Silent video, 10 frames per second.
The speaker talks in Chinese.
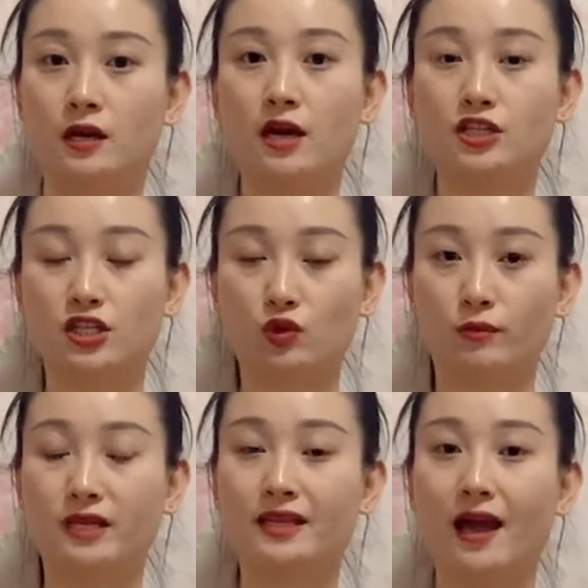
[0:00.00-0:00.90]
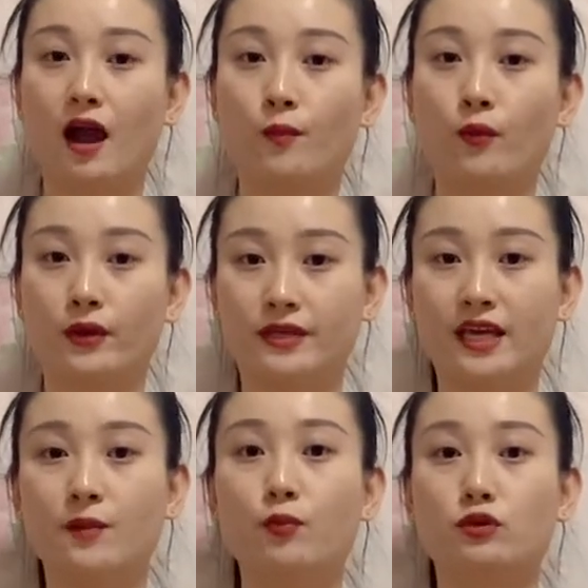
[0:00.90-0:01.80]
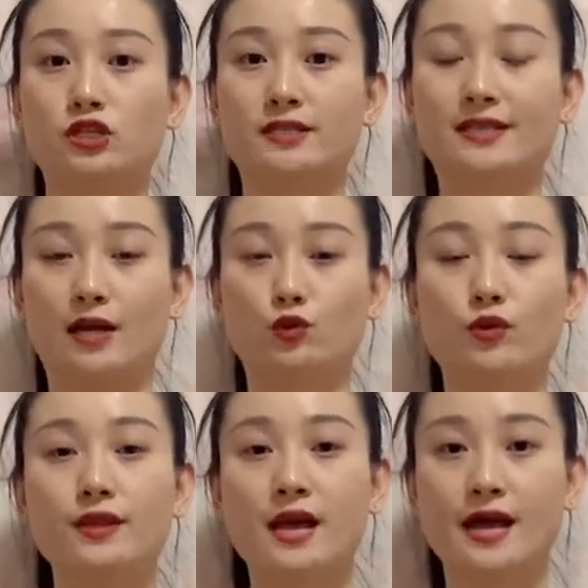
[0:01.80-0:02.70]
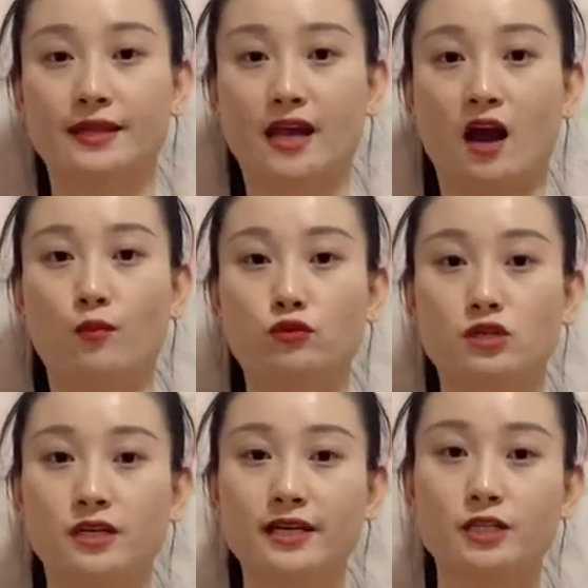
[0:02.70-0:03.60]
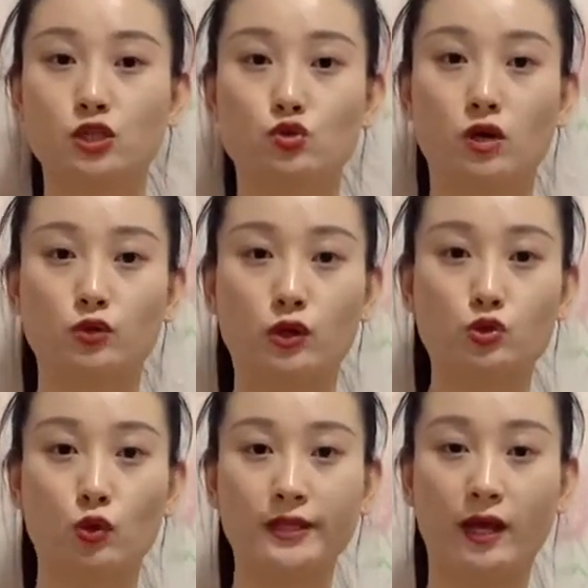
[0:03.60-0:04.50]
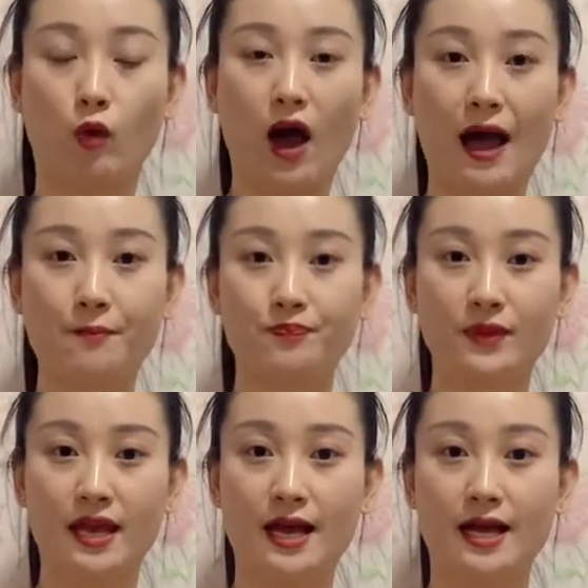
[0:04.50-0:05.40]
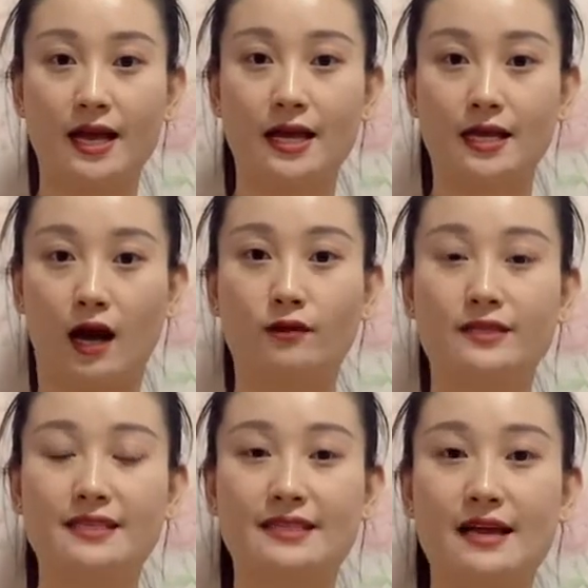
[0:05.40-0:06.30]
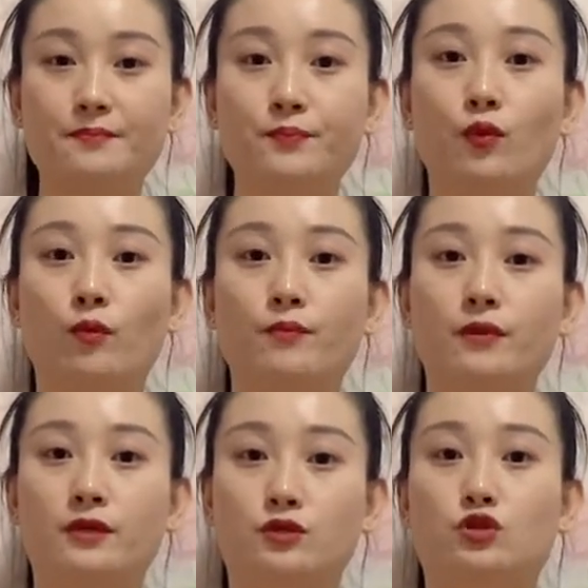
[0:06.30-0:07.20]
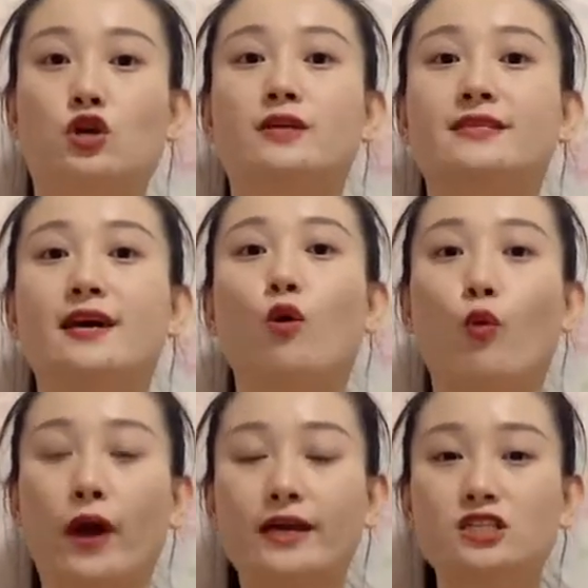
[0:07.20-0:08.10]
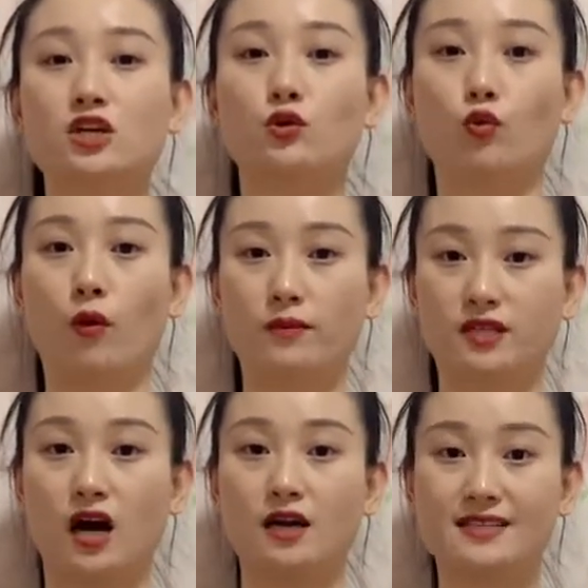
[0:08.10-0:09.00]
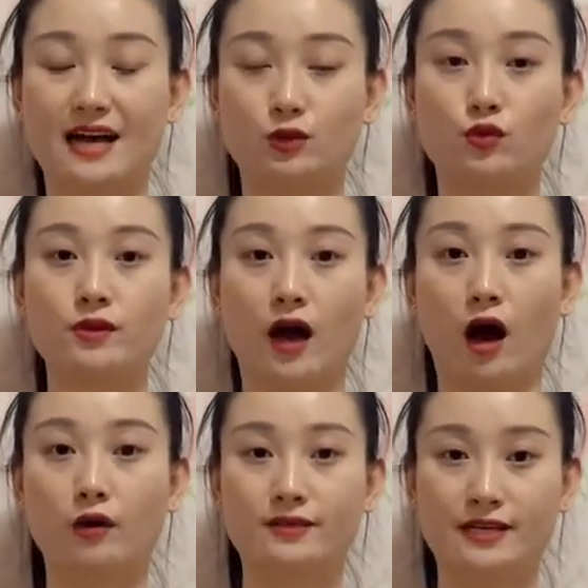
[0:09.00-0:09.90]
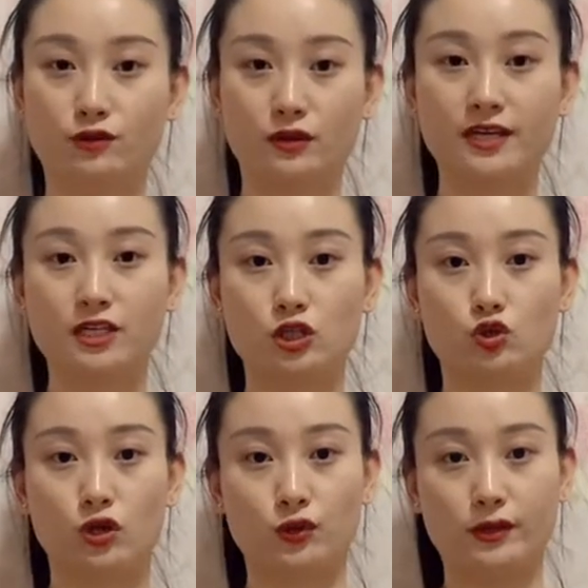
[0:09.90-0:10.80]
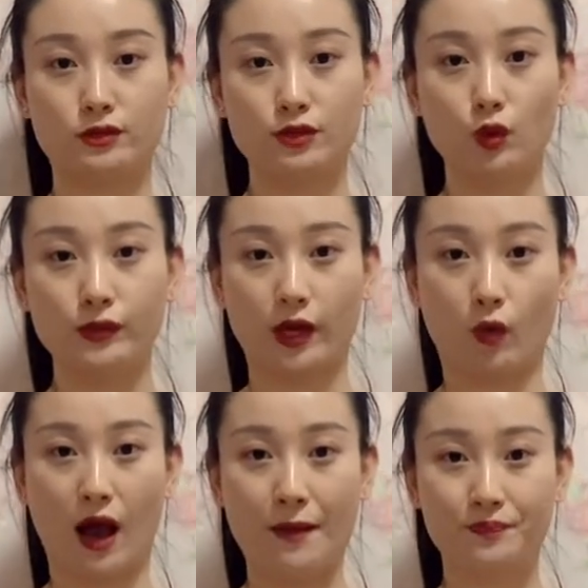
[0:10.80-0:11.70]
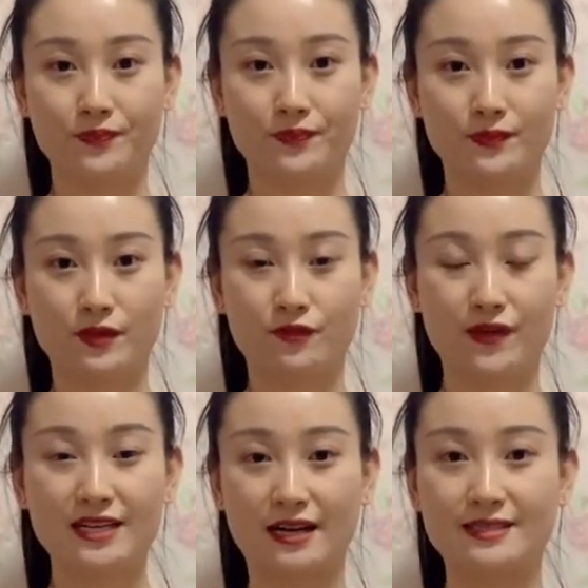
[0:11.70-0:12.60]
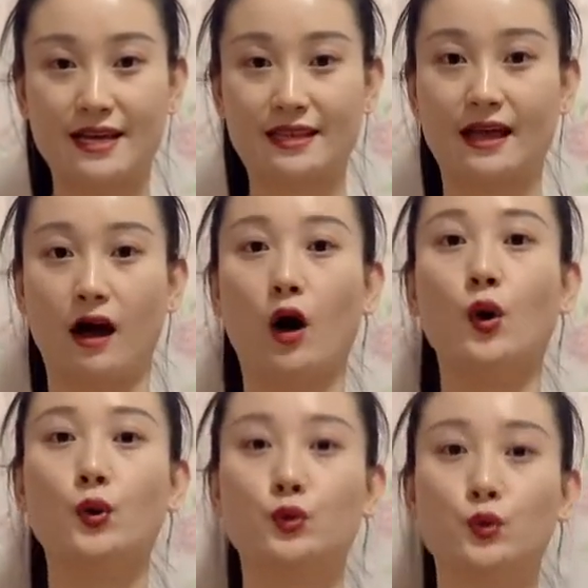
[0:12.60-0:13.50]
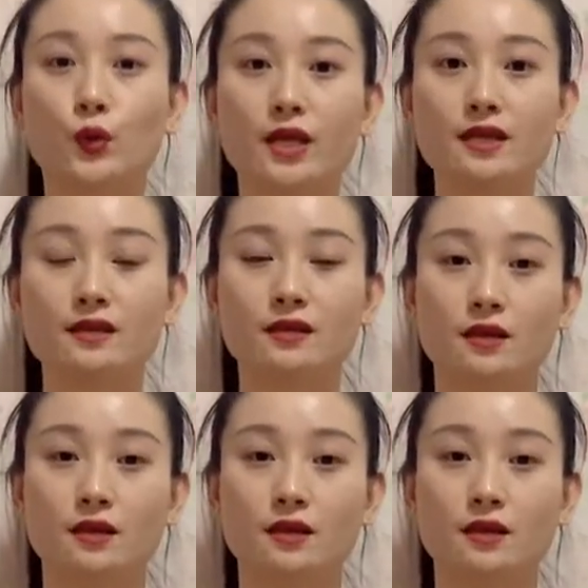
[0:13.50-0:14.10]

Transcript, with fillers: 这是我们的第二步，第一步是下蹲，第二步是立直双腿左顶胯，好，第三步就是先回正我们的下蹲，好，也就是立直双腿右顶胯，非常简单，好，蹲，